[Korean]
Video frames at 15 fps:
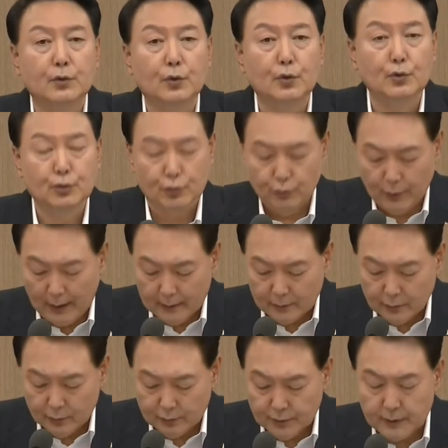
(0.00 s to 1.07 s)
교육
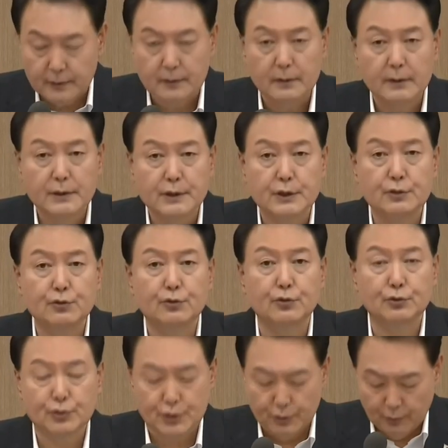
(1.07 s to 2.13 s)
활동비를
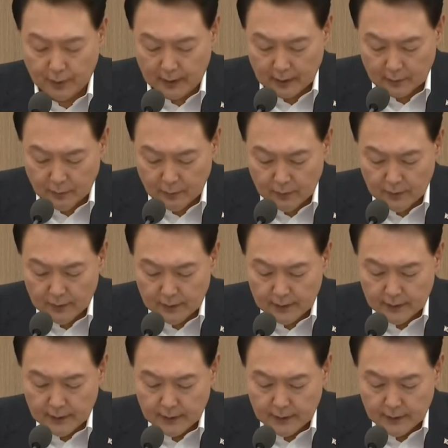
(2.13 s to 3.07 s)
신규 지원하고